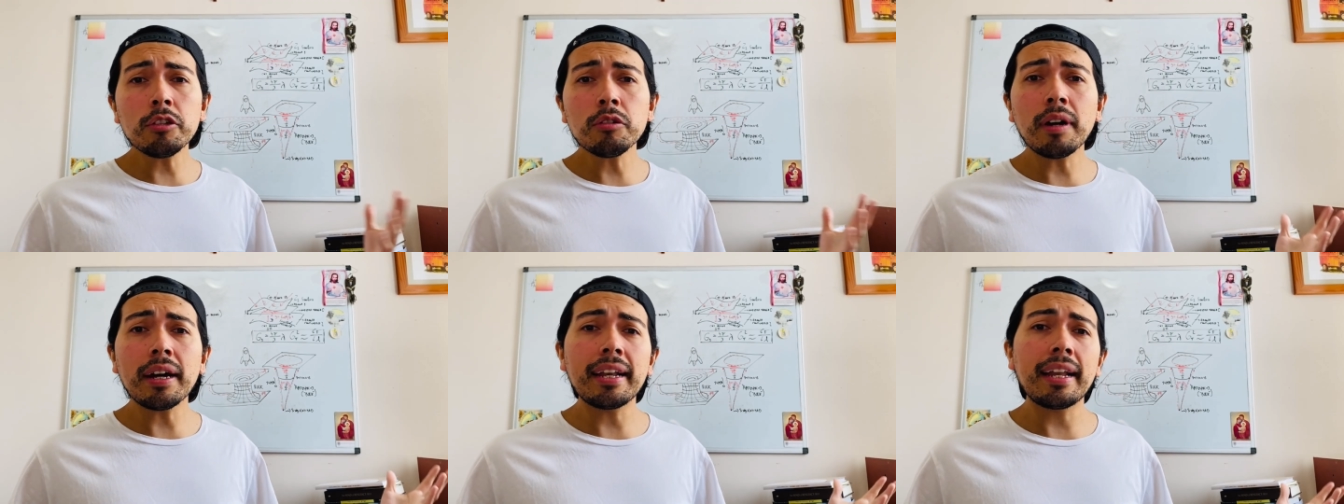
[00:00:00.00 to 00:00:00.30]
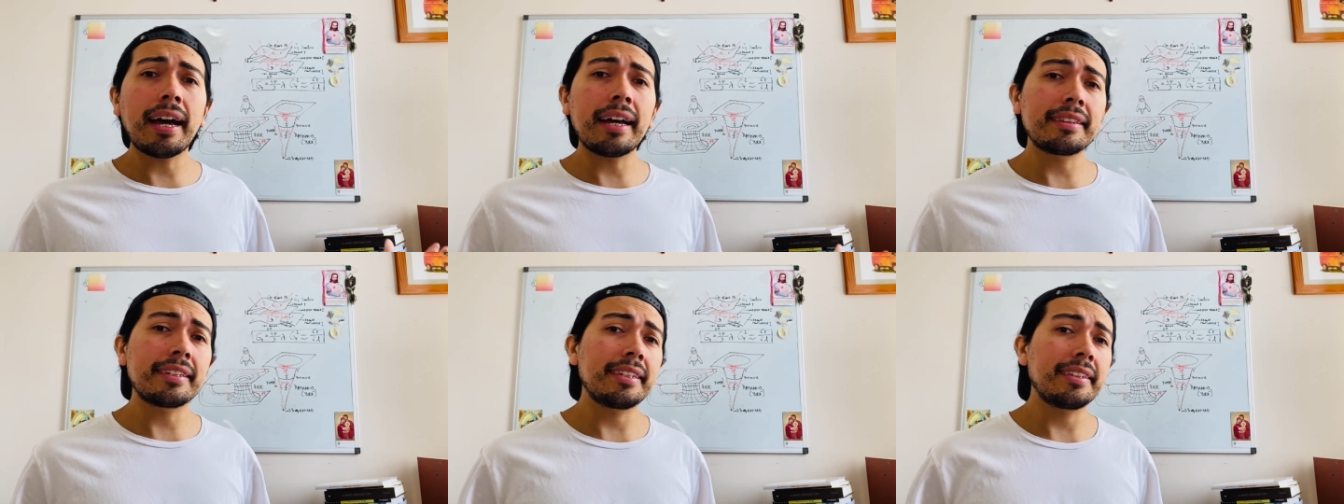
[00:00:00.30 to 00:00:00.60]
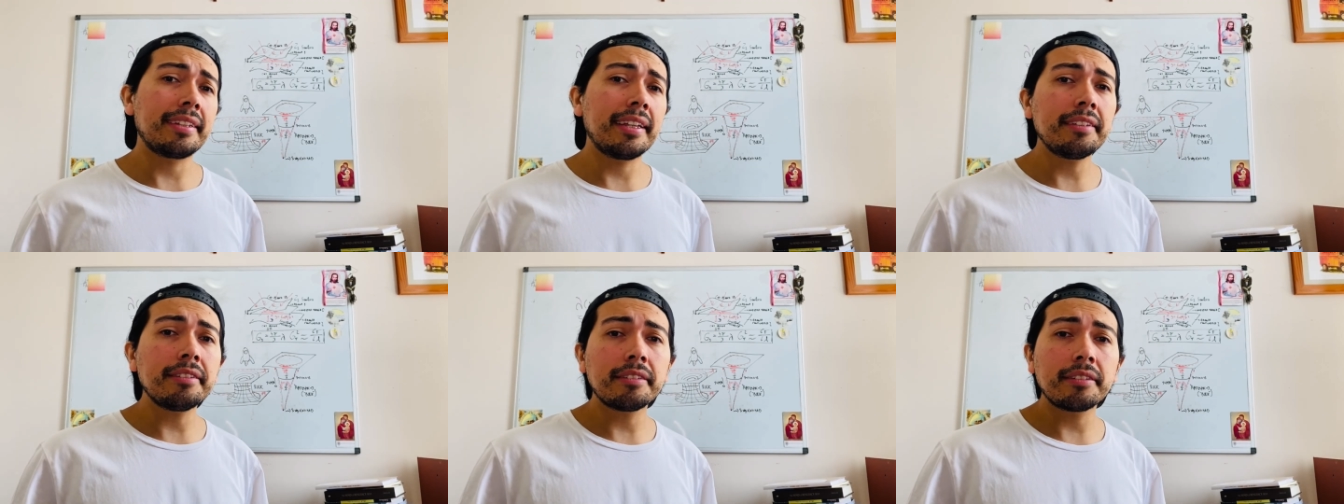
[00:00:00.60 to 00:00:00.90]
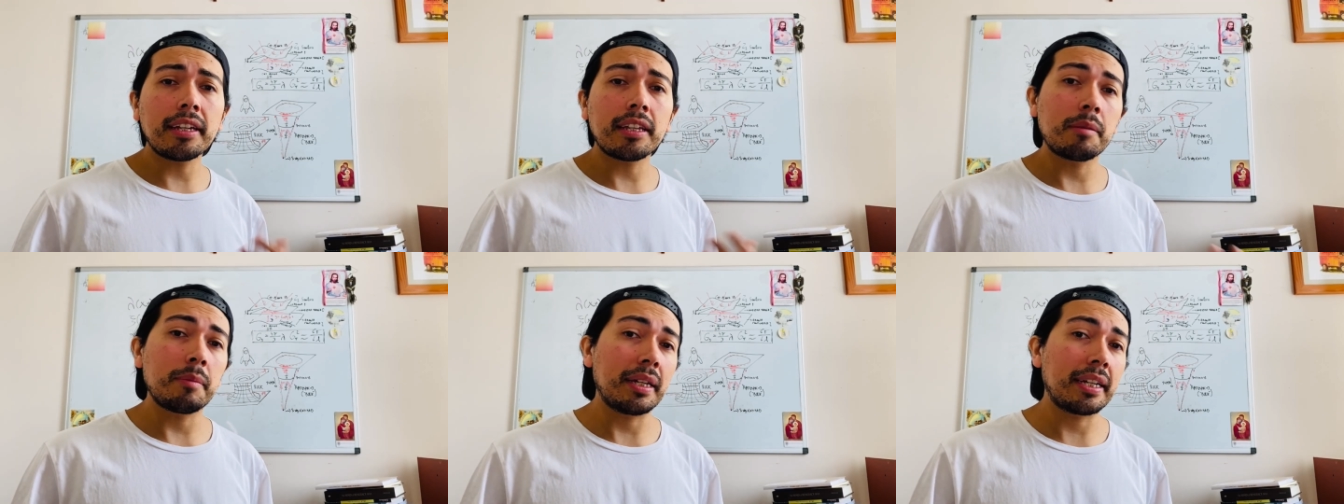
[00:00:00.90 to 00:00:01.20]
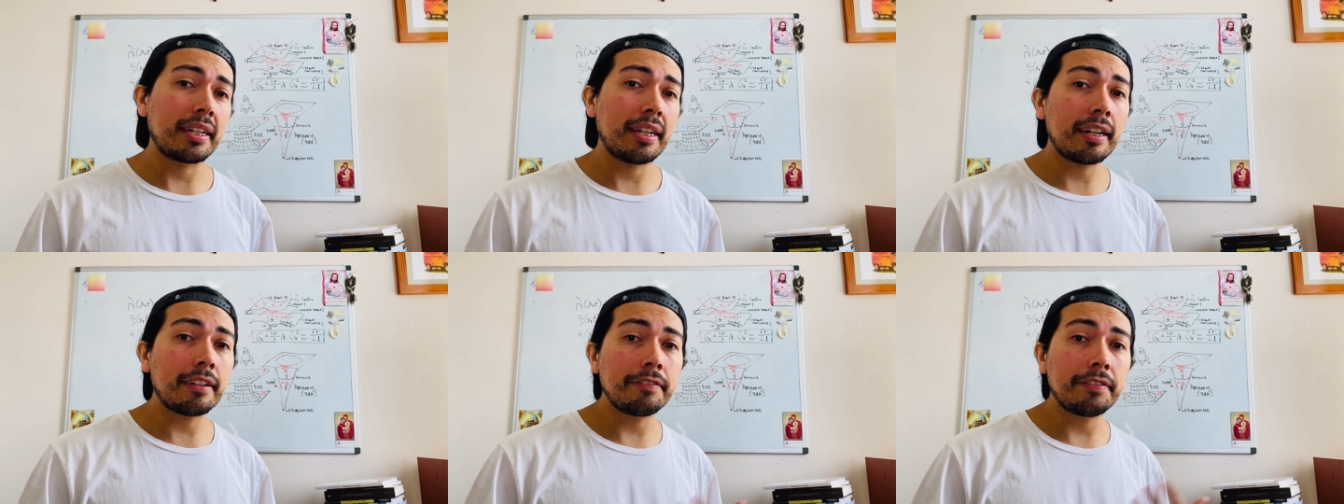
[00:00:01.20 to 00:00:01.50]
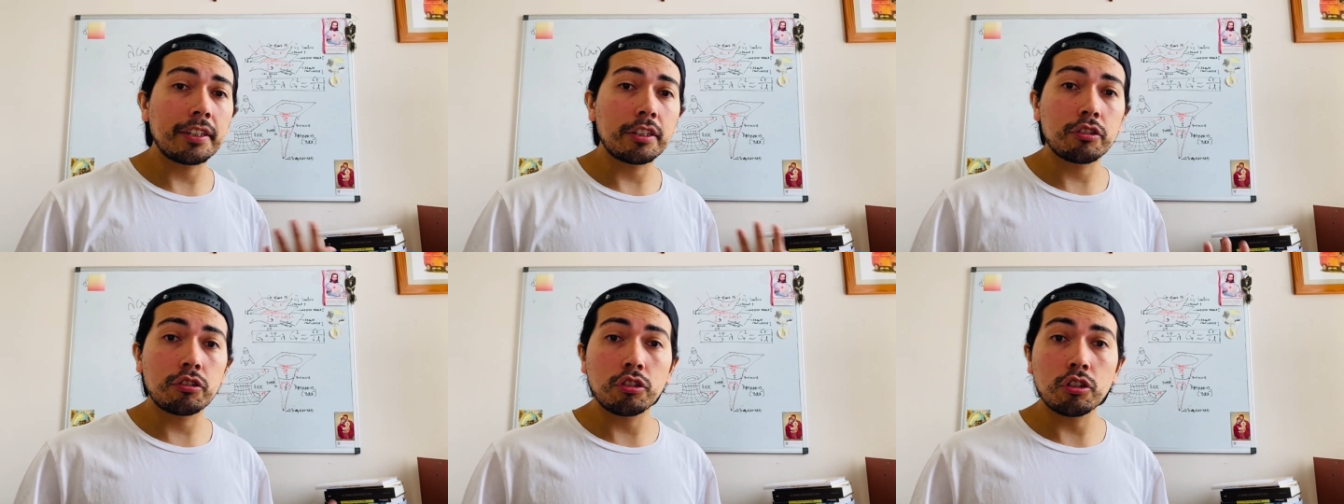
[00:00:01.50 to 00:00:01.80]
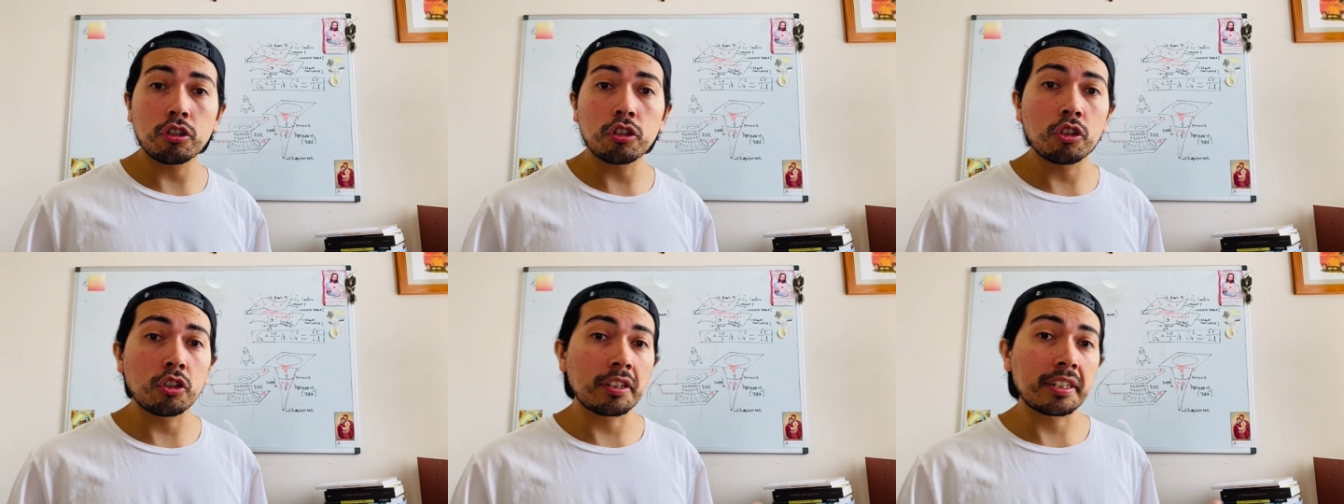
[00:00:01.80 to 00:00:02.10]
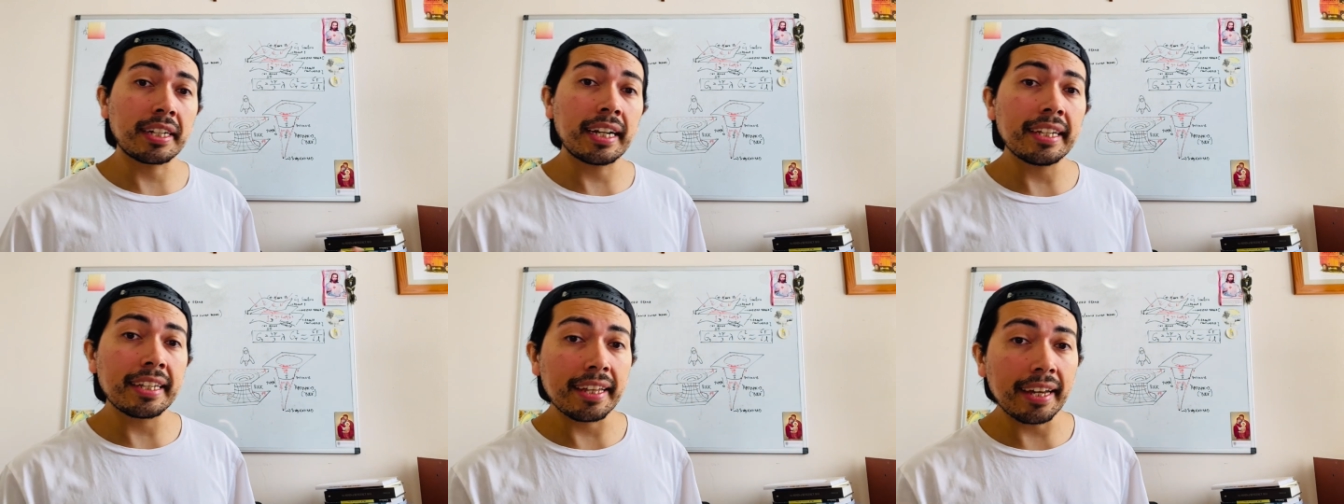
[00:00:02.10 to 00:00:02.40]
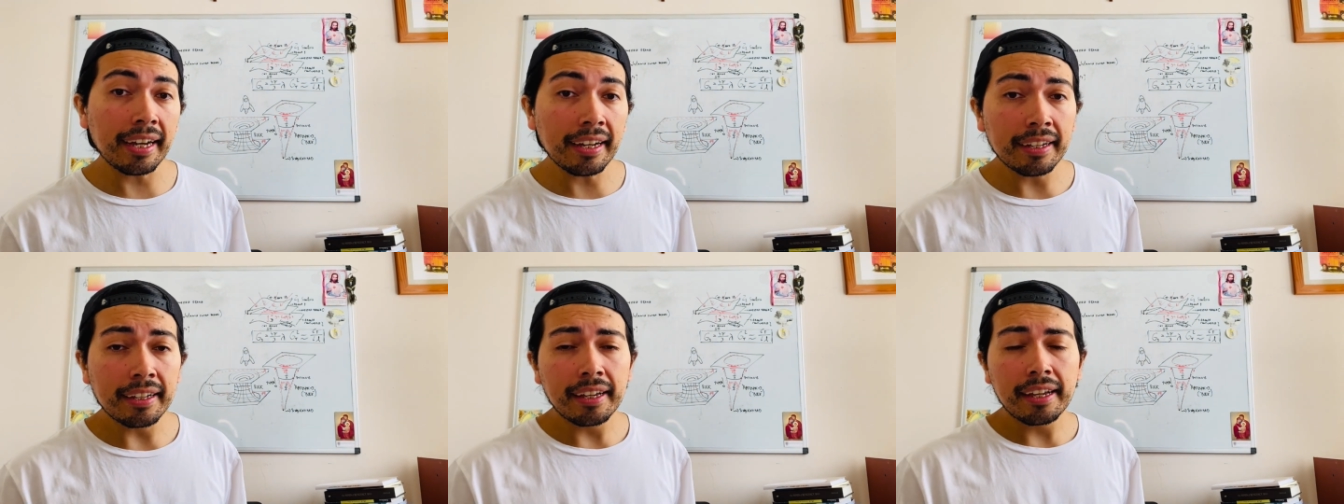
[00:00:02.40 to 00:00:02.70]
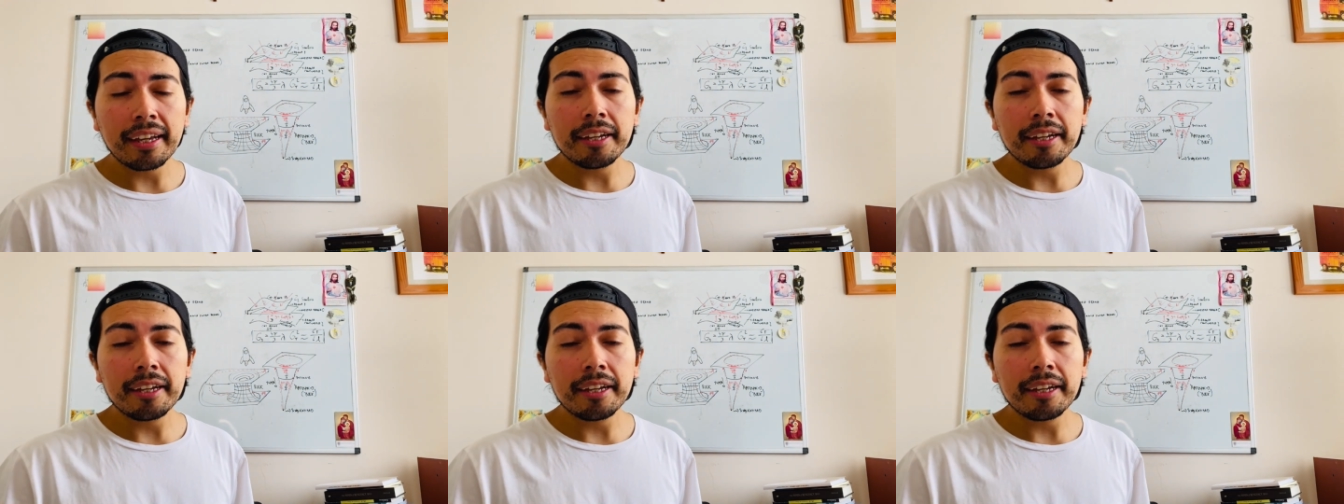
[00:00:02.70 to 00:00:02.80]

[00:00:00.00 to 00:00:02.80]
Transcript: a la tendencia de mezclar ficción con realidad,